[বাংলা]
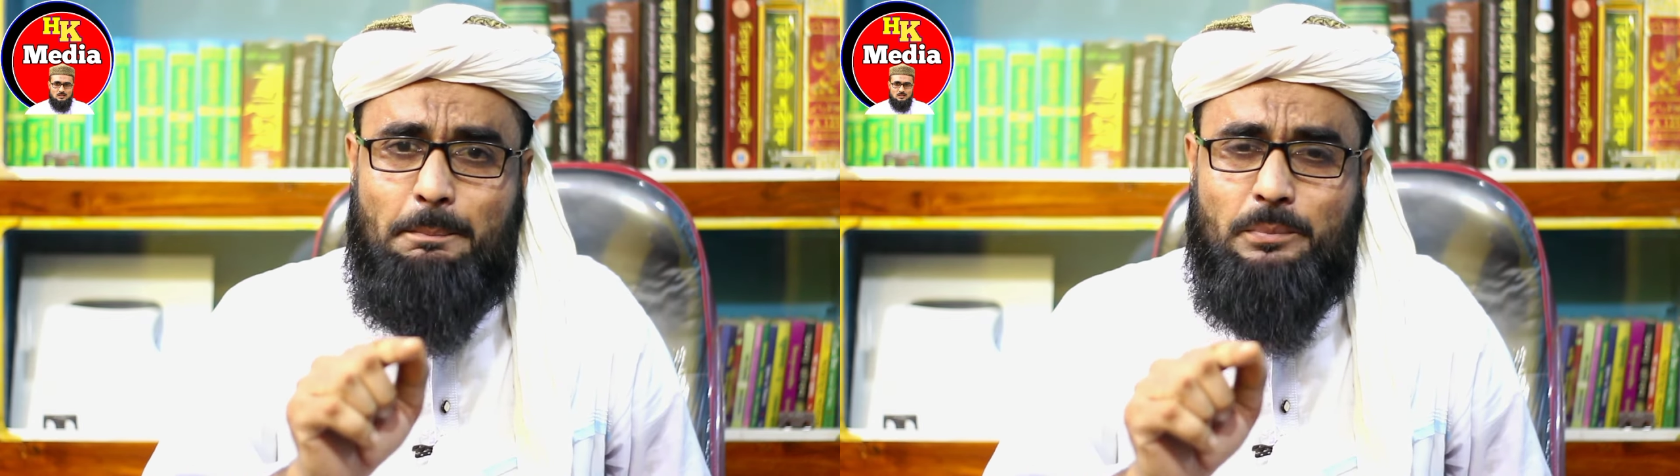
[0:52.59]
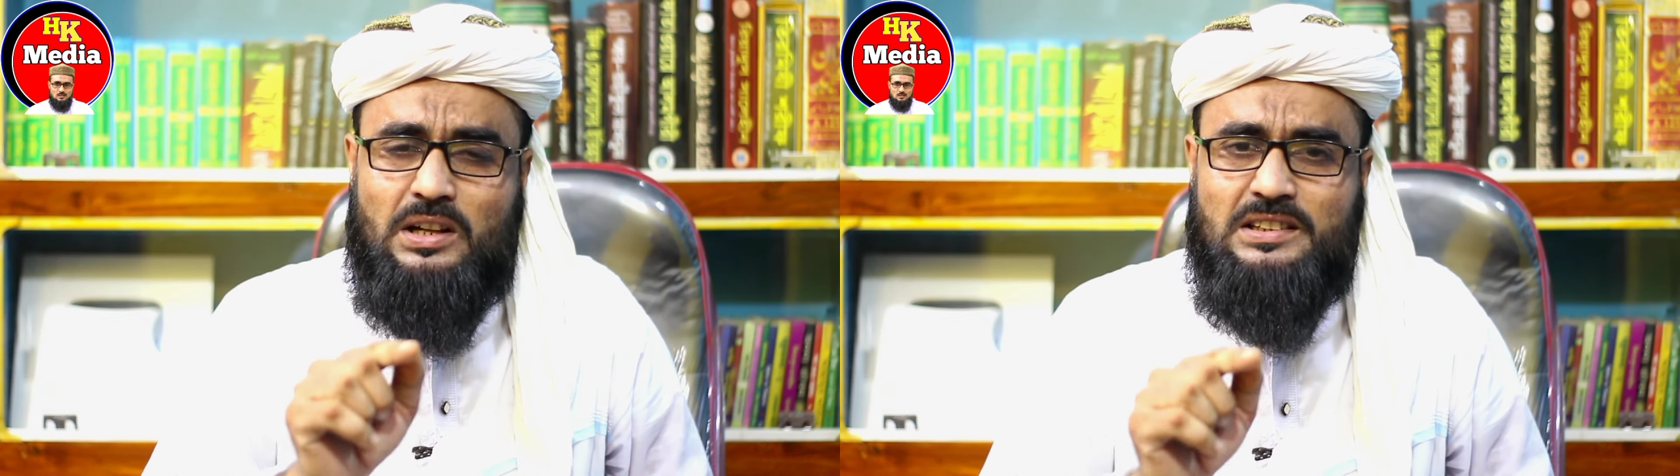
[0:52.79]

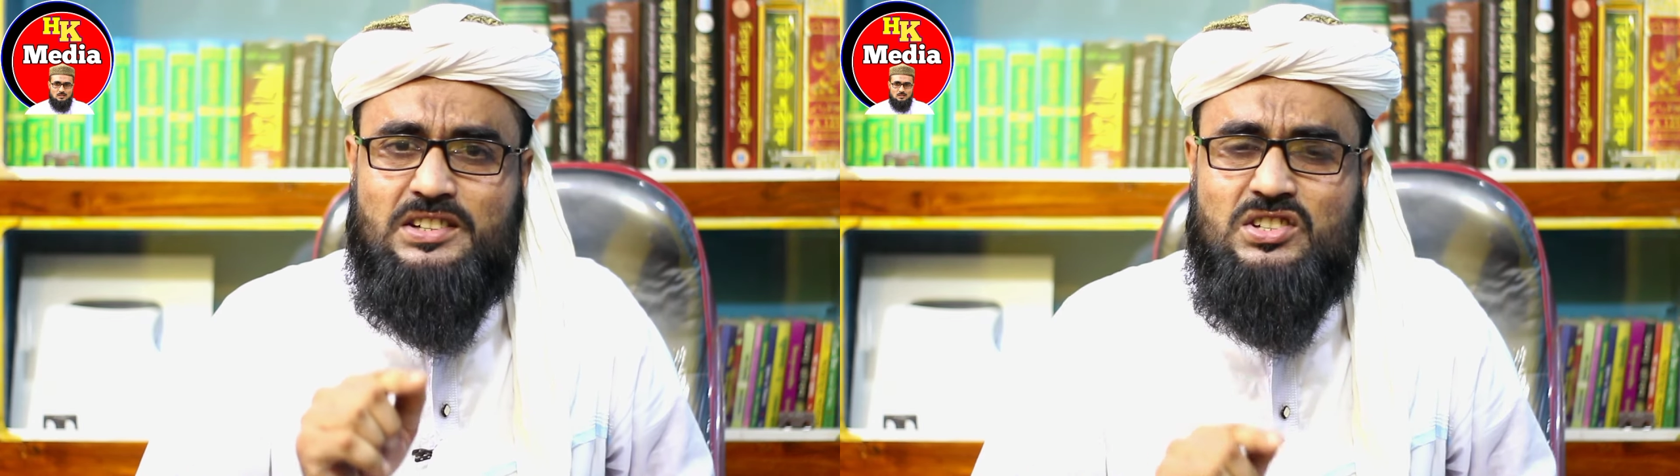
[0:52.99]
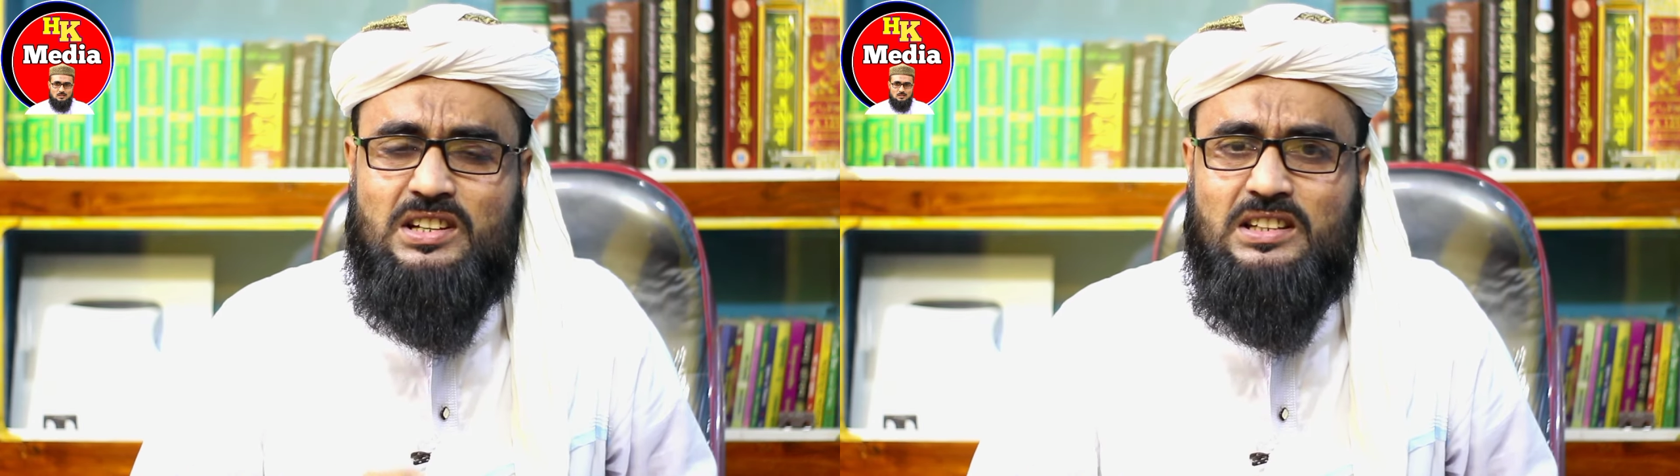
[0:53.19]

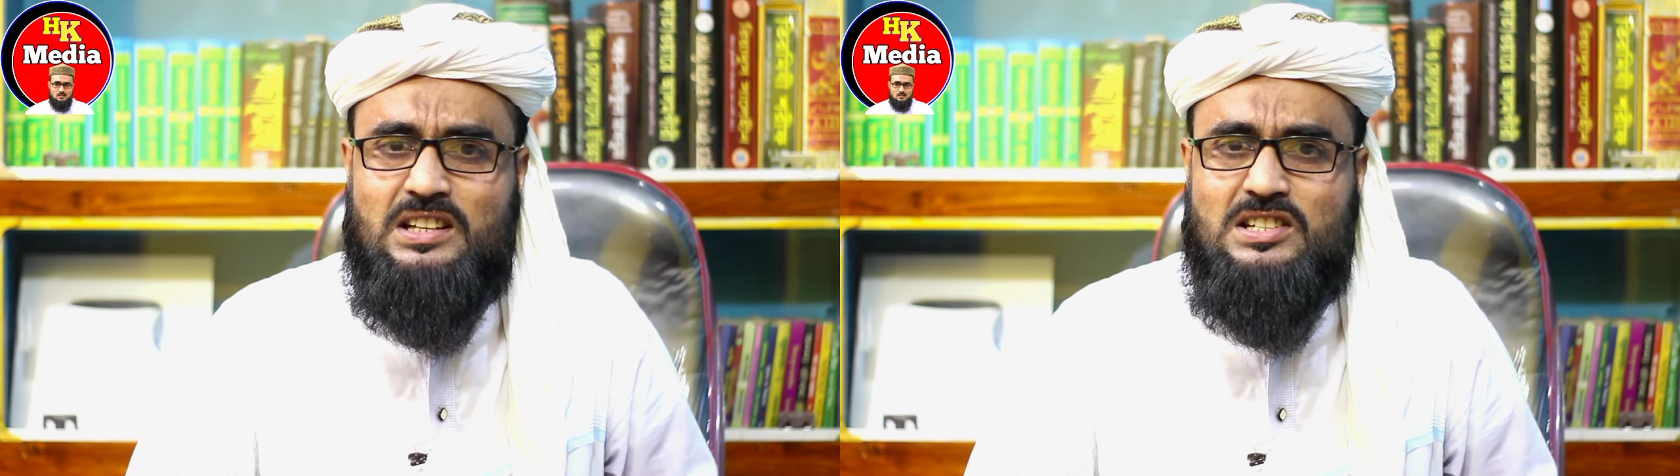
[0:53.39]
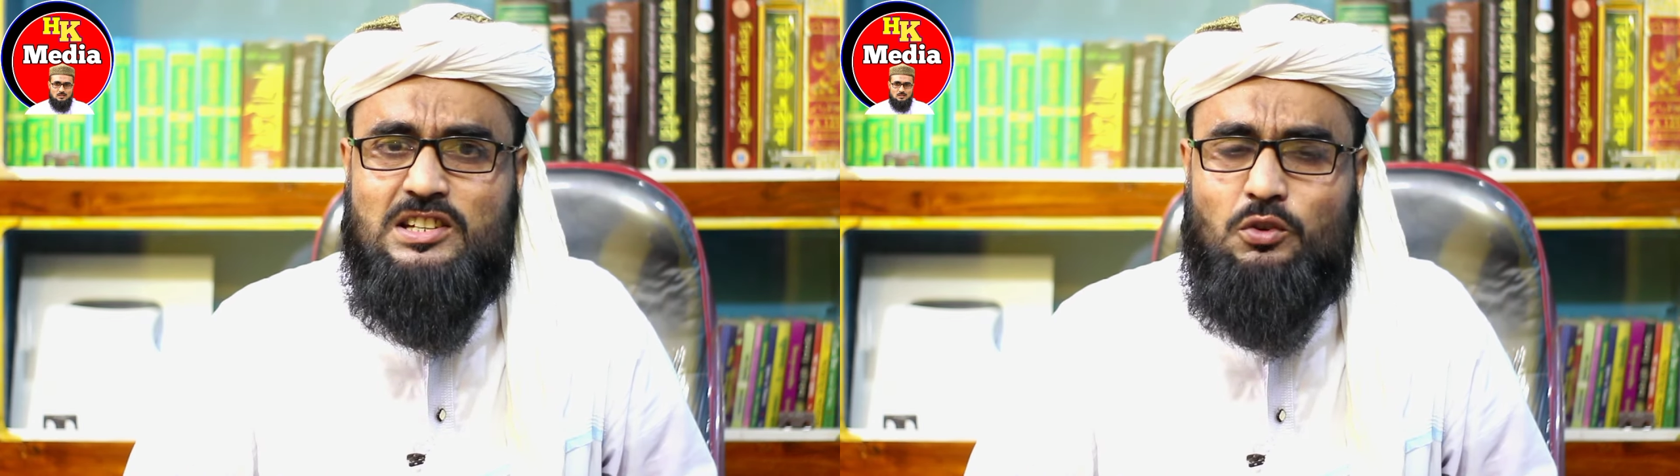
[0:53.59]
আপনাদের
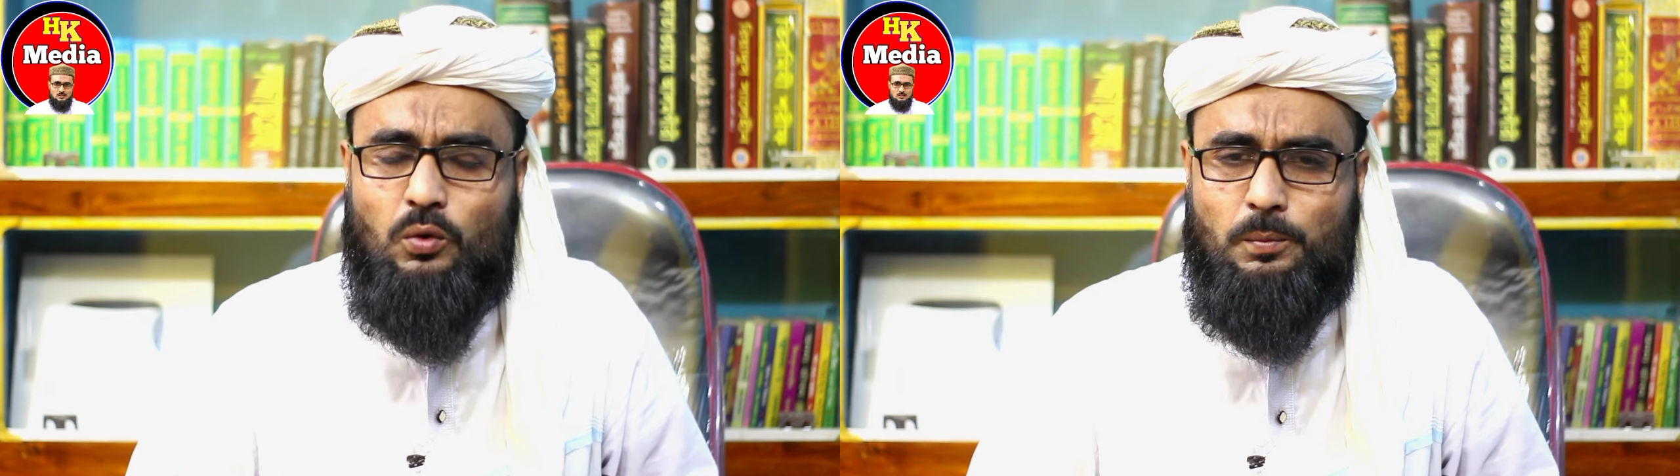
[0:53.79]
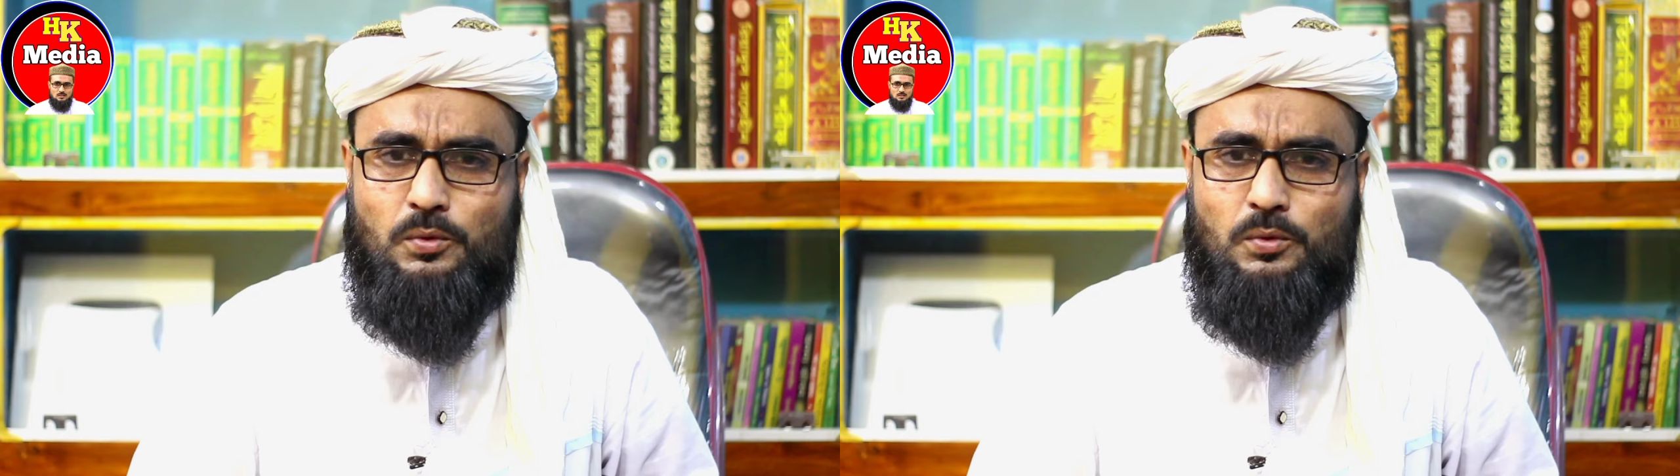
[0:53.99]
সাথে এসে